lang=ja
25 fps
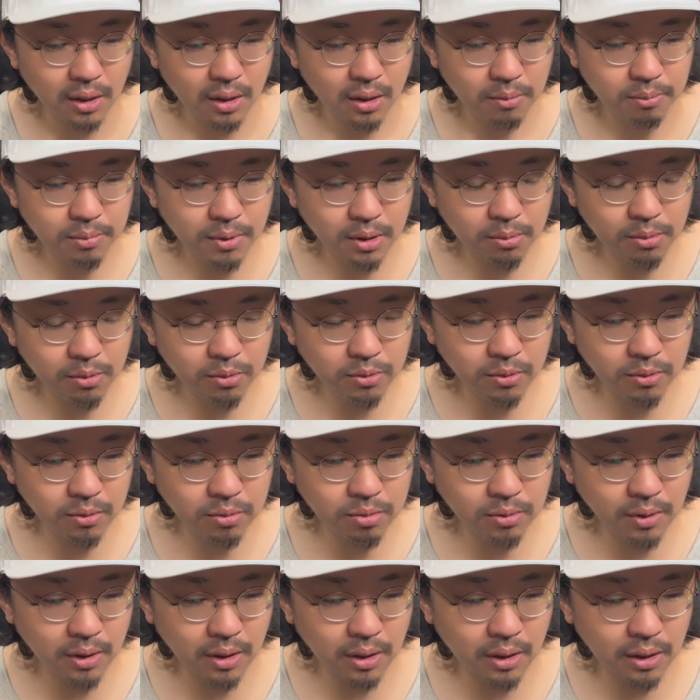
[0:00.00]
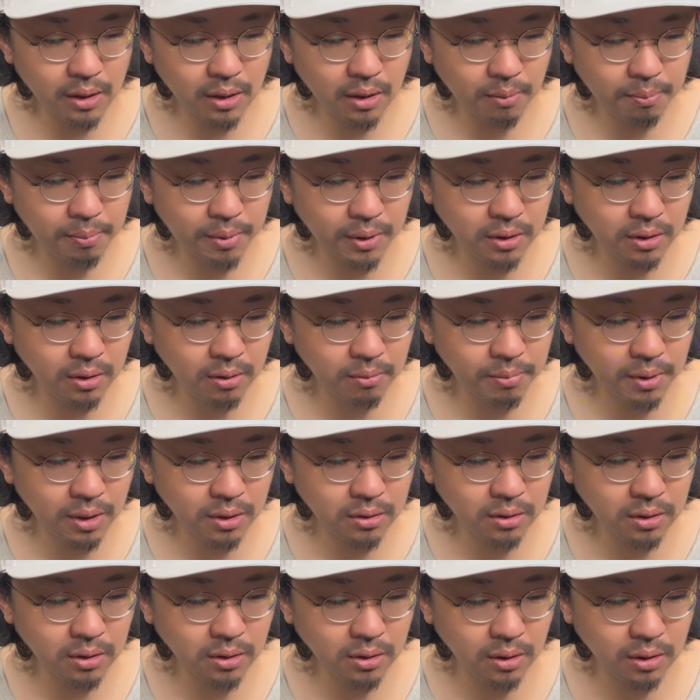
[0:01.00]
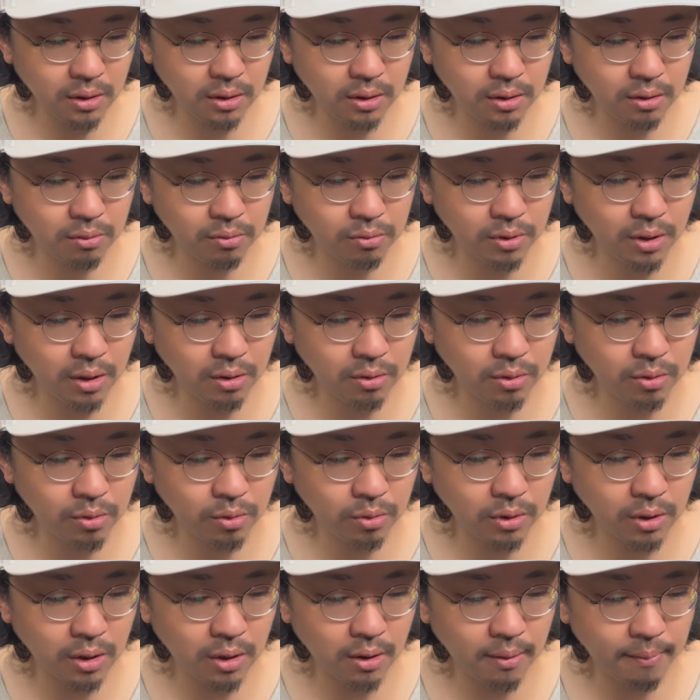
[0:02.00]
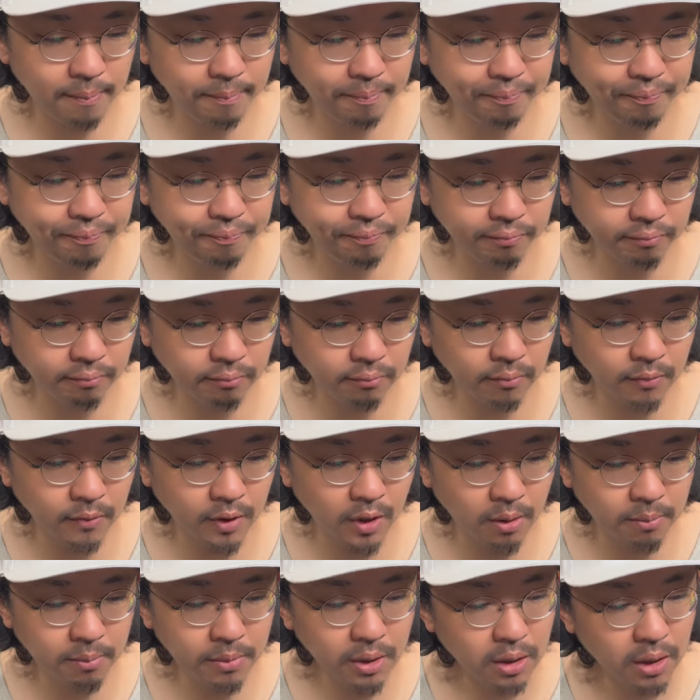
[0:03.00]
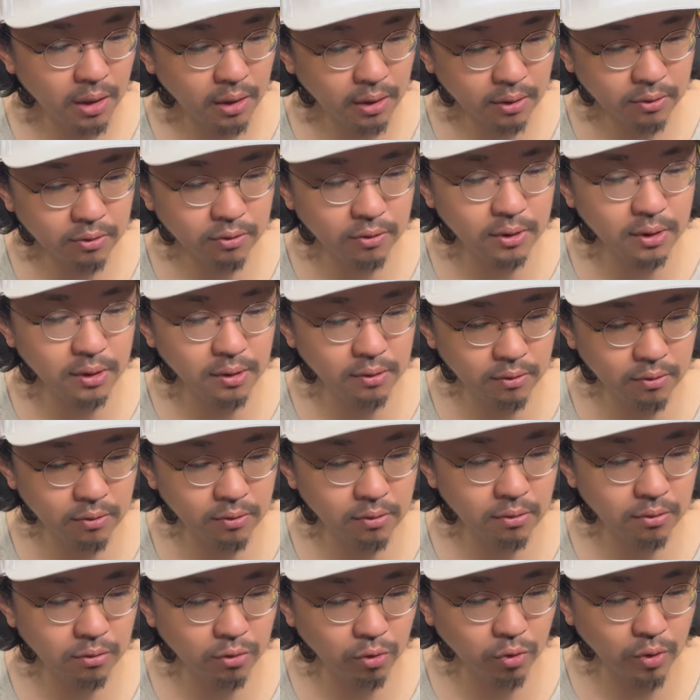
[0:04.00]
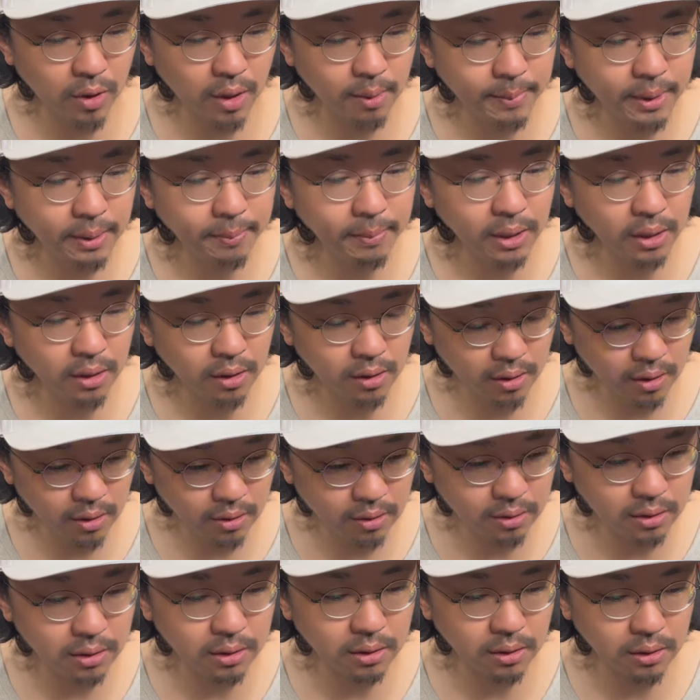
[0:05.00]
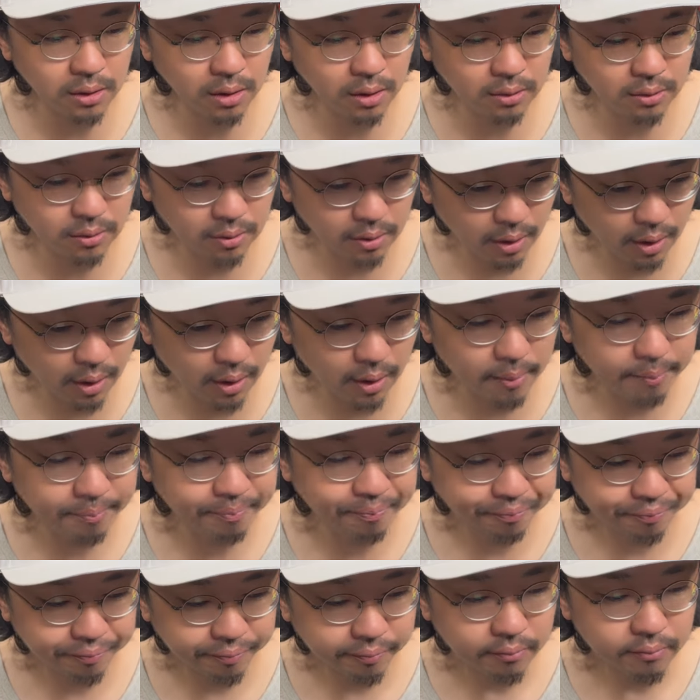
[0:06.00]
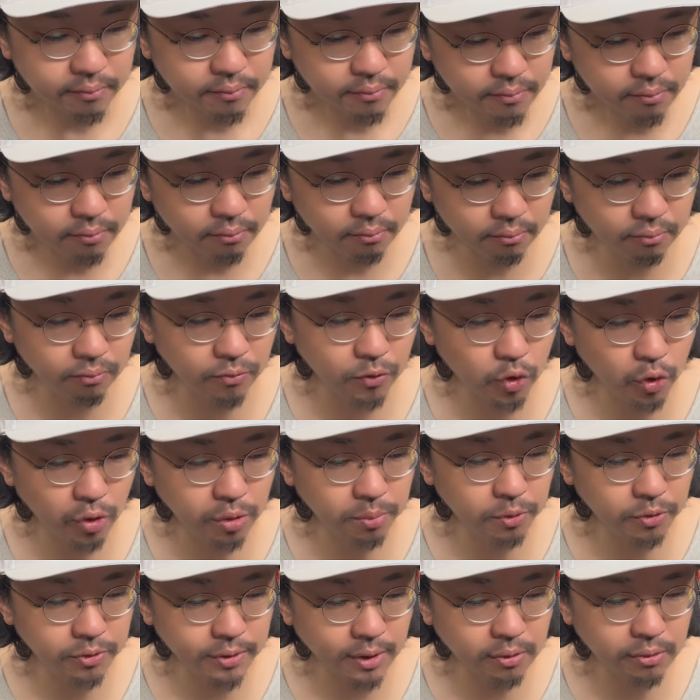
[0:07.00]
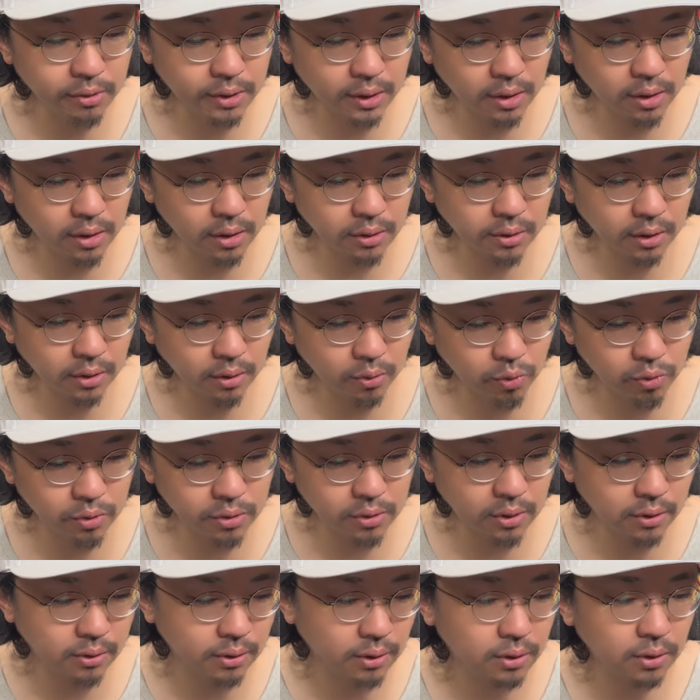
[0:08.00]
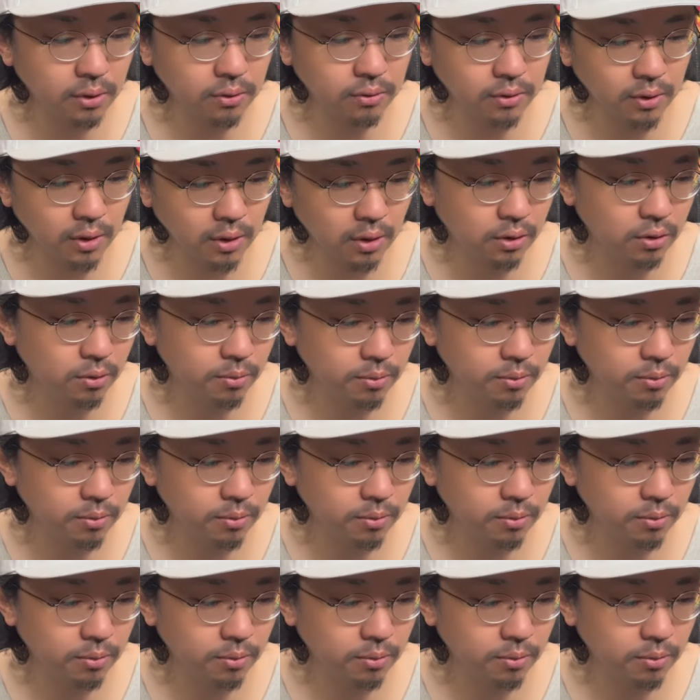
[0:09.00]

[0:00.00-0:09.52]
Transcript: 麻婆豆腐はやっぱり万人に受けるような、うん、あんま辛すぎずちょっと甘めな感じですね、うん、鶏もさっくり揚がってて美味しかったですけれど